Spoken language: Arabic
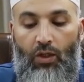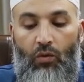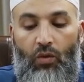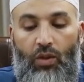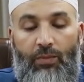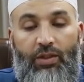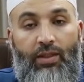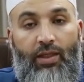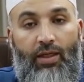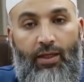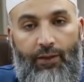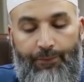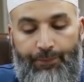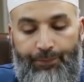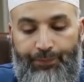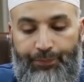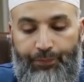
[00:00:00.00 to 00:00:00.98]

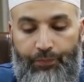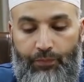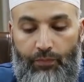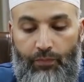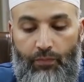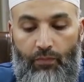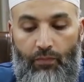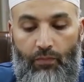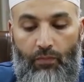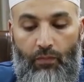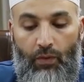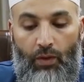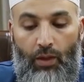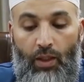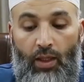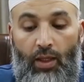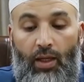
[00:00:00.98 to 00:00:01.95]
ومنها
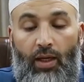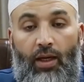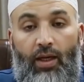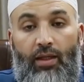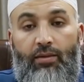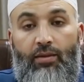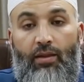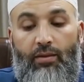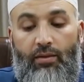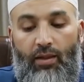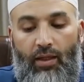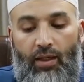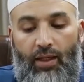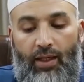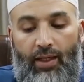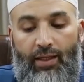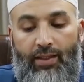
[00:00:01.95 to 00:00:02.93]
ان
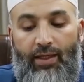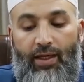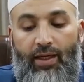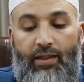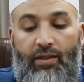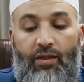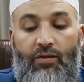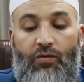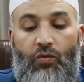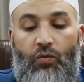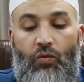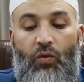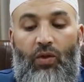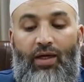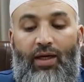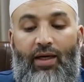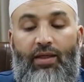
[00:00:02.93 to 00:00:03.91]
الله لا
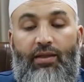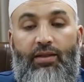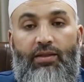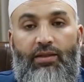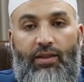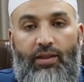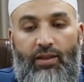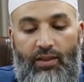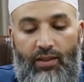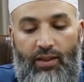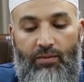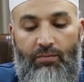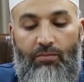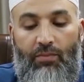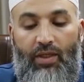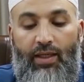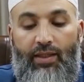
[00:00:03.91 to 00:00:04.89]
ينصر خارجيا
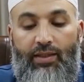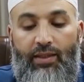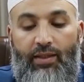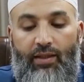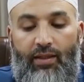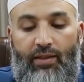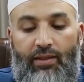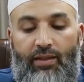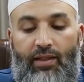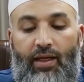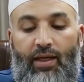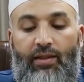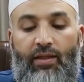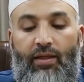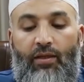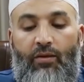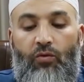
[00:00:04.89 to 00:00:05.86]
مارقا
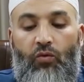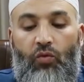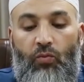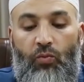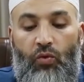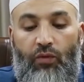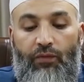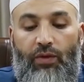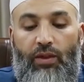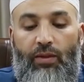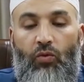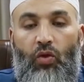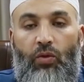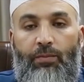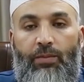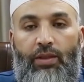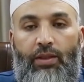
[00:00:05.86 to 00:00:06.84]
لا يرقب في
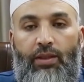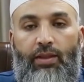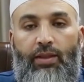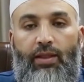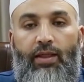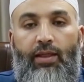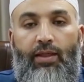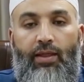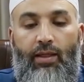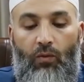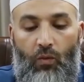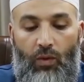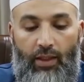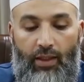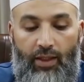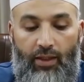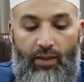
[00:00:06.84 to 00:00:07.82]
مؤمن الا
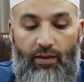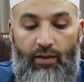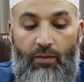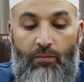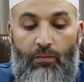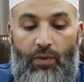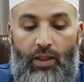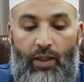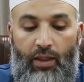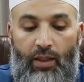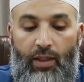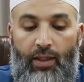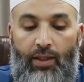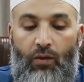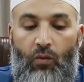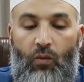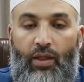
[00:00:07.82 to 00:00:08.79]
ولا ذمه
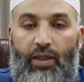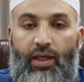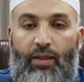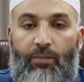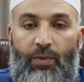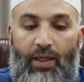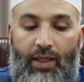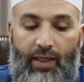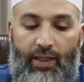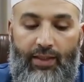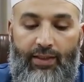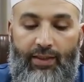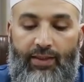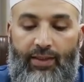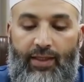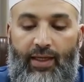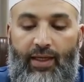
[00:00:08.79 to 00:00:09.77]
ويابى
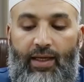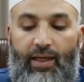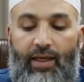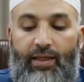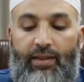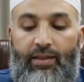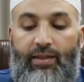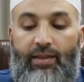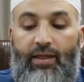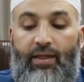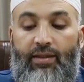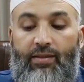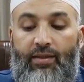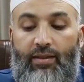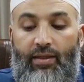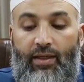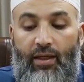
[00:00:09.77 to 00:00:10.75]
الا ان
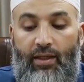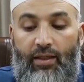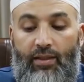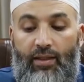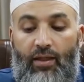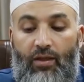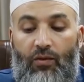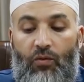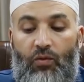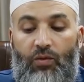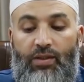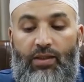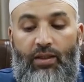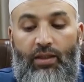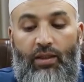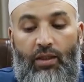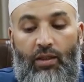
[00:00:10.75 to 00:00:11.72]
يصل الى
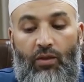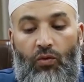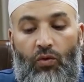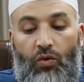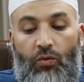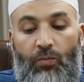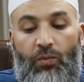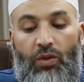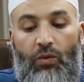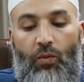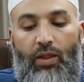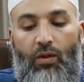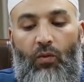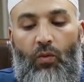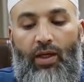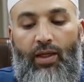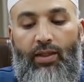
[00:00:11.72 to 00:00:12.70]
كرسي الحكم
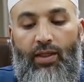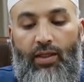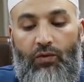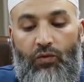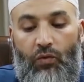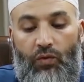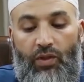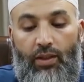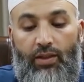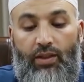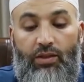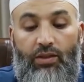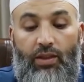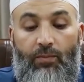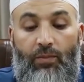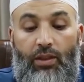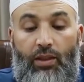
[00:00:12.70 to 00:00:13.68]
ولو على جثه
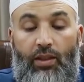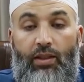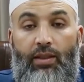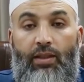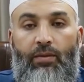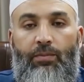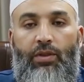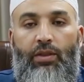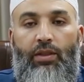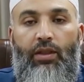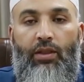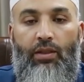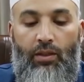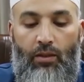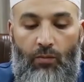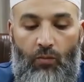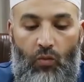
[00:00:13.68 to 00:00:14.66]
جميع
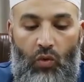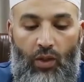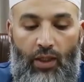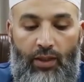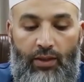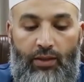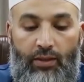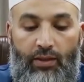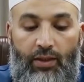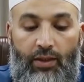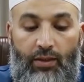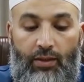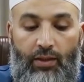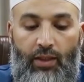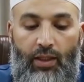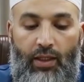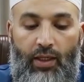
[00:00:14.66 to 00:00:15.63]
الليبيين الموحدين